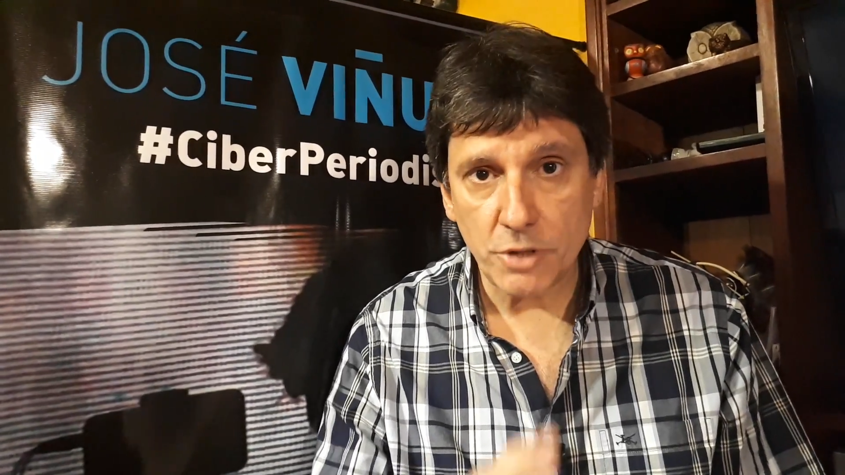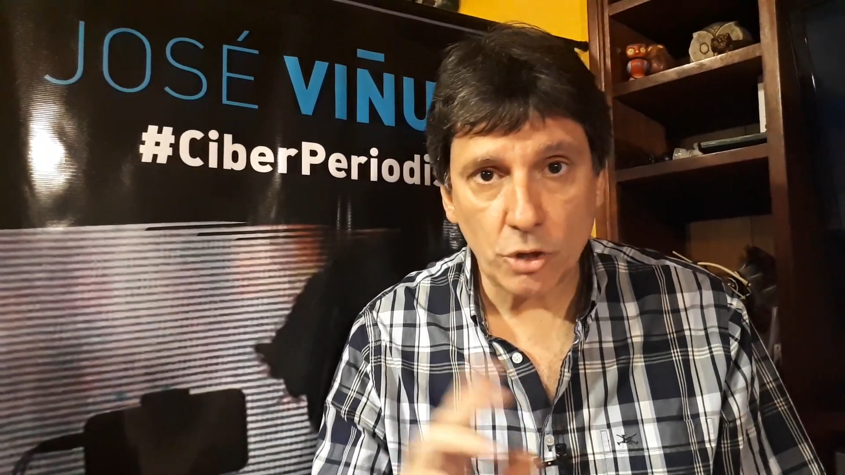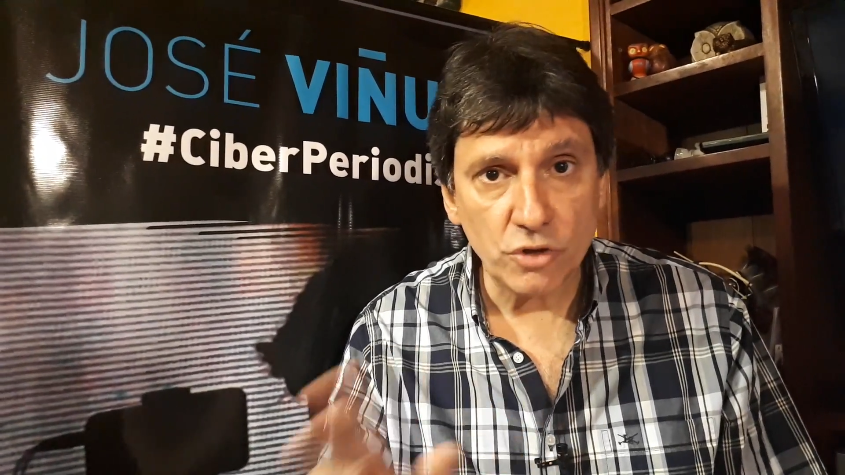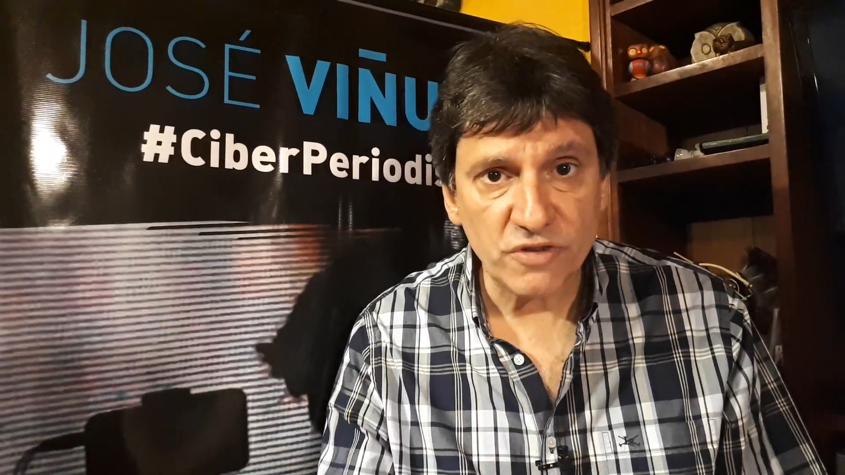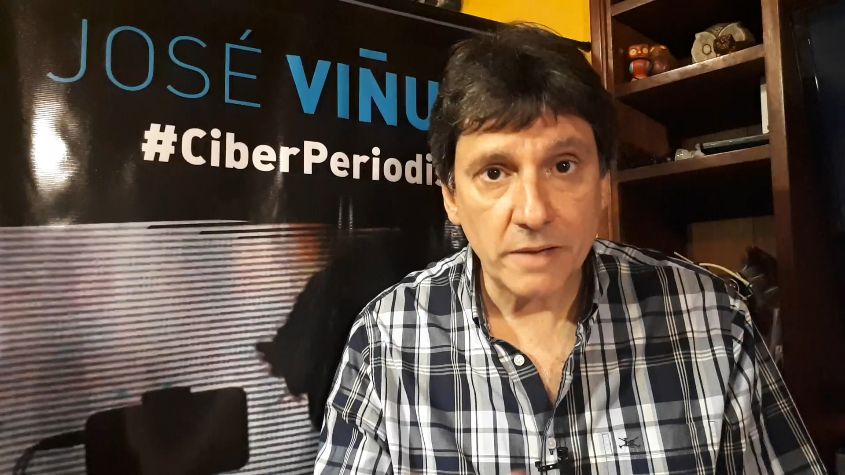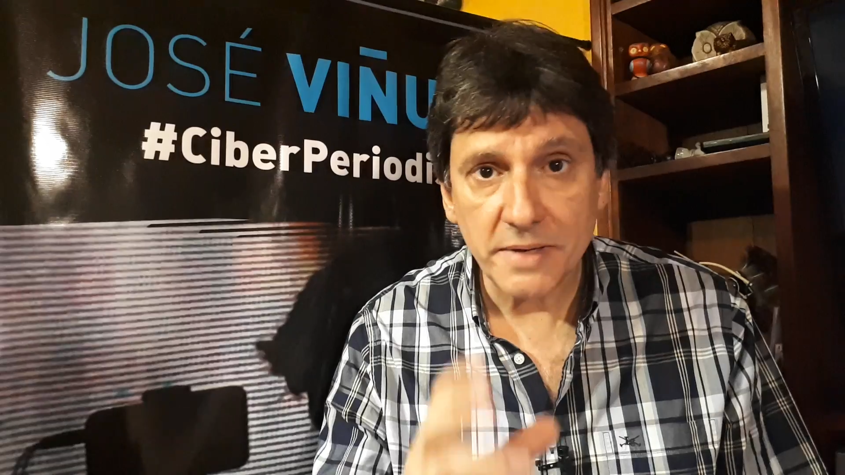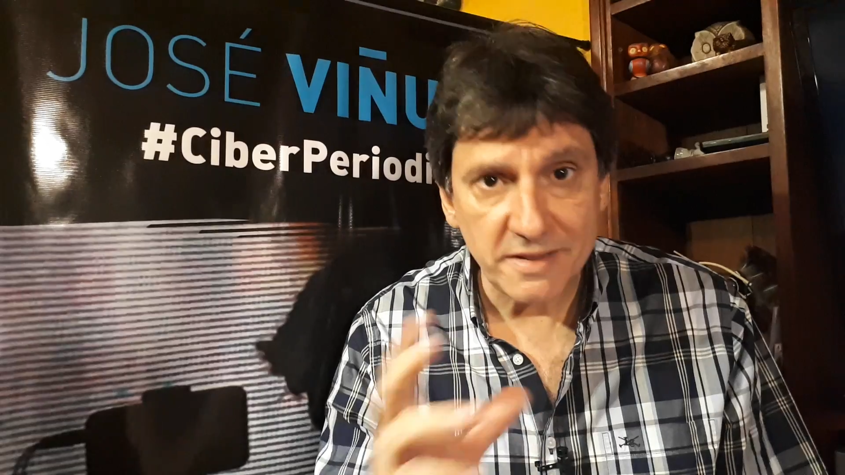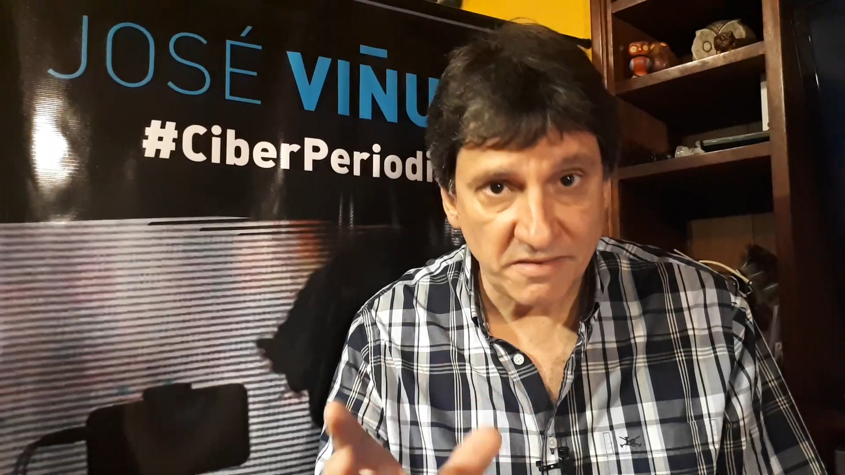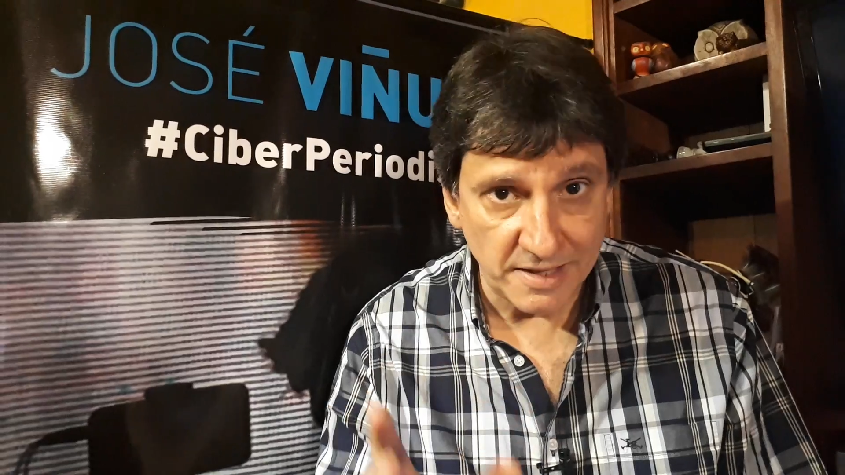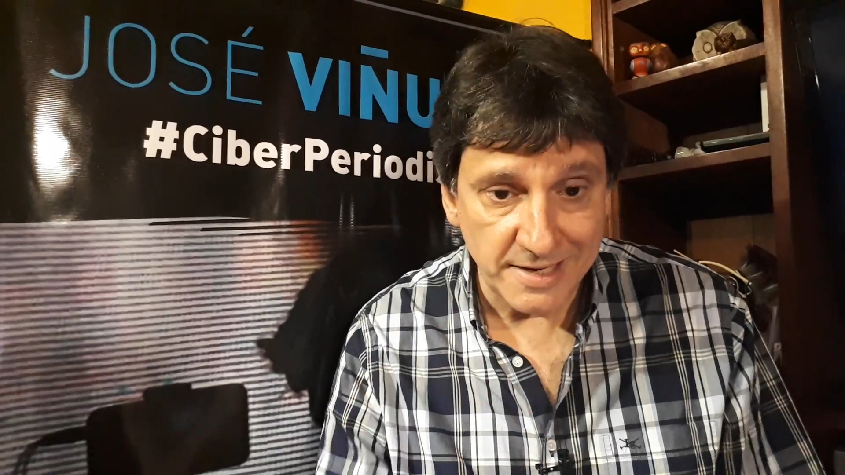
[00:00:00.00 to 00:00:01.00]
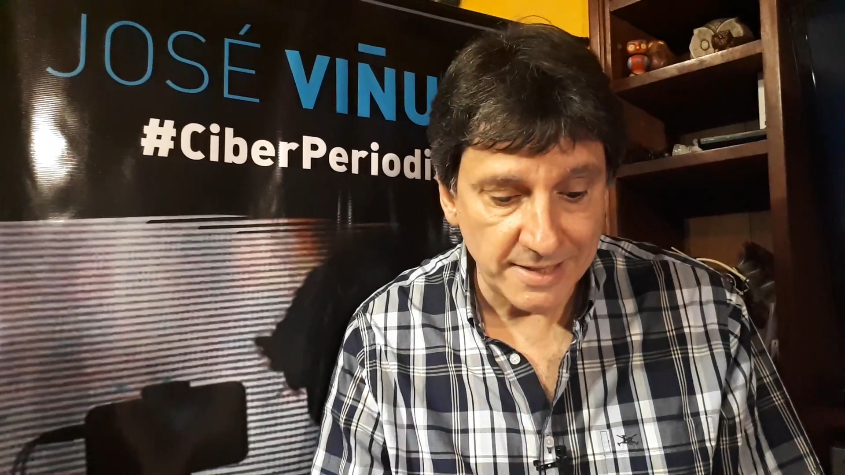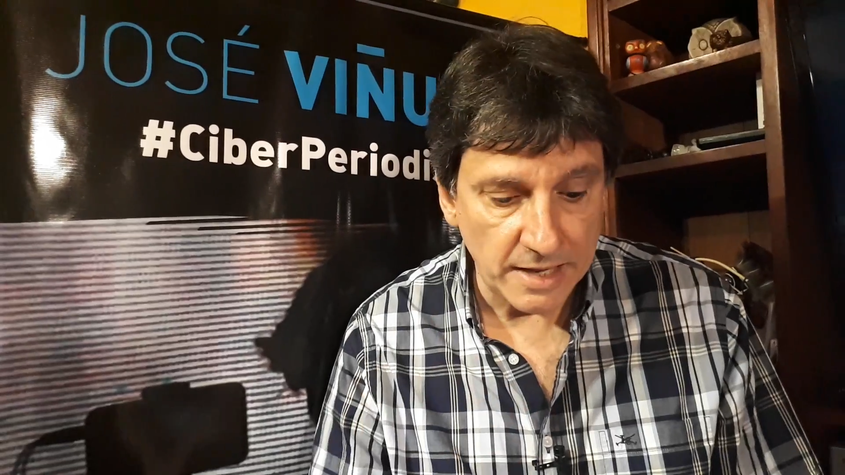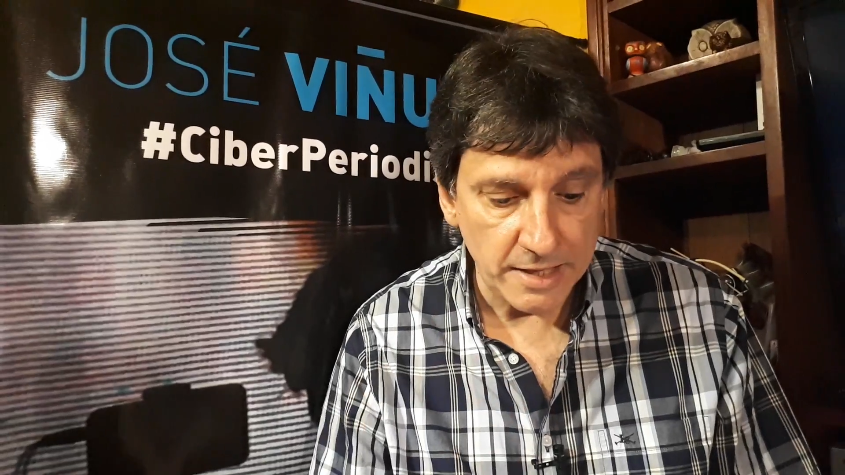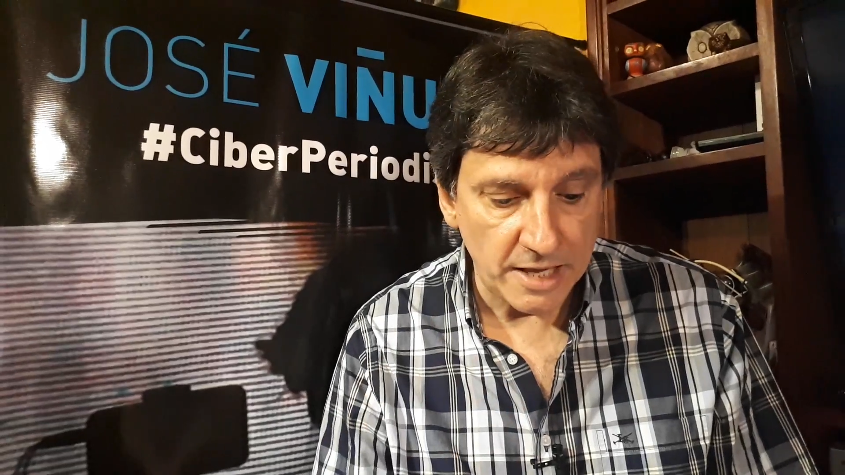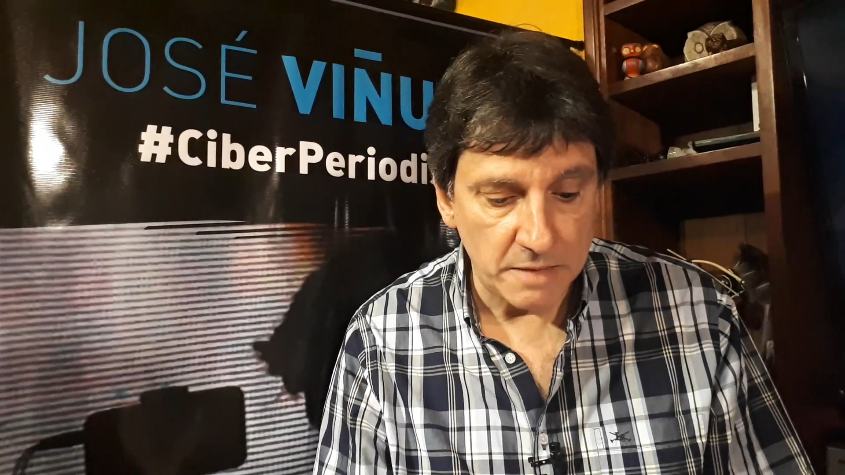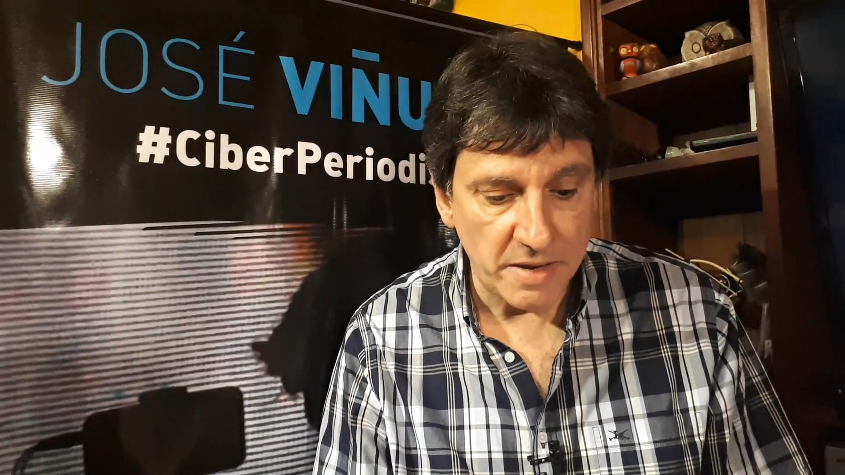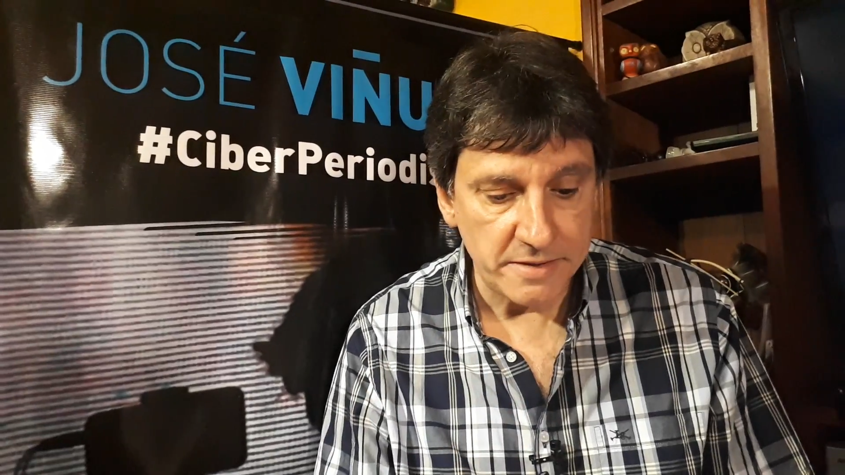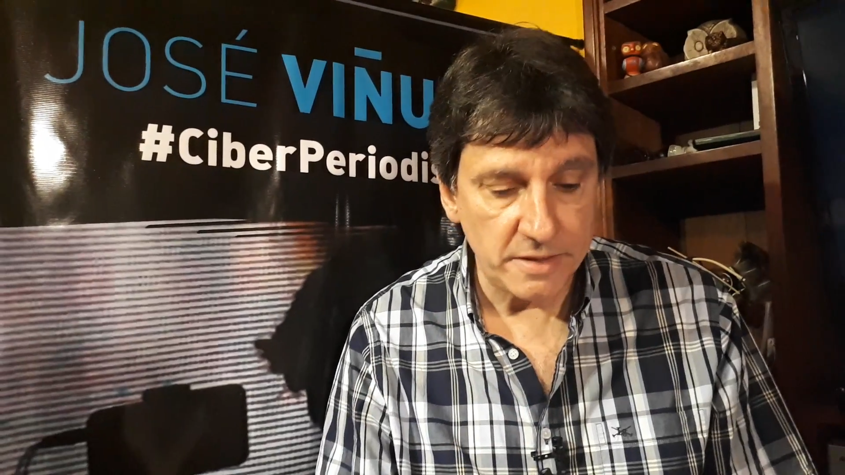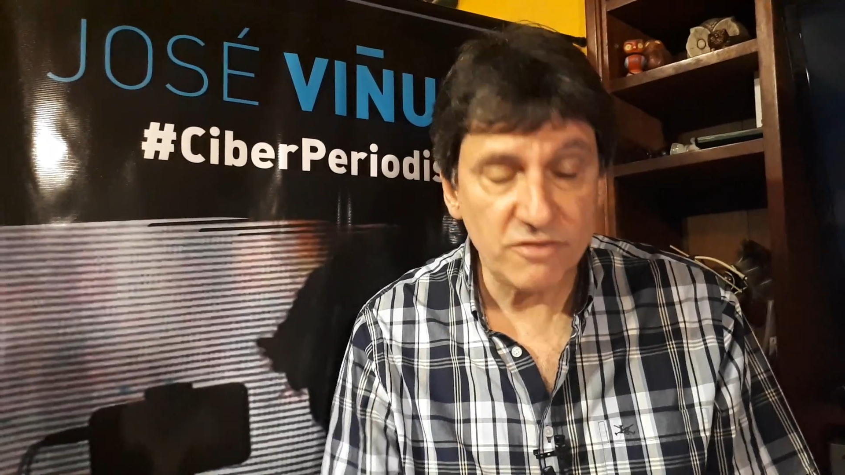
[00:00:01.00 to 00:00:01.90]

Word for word: pero no solamente se trata del Día de la Madre,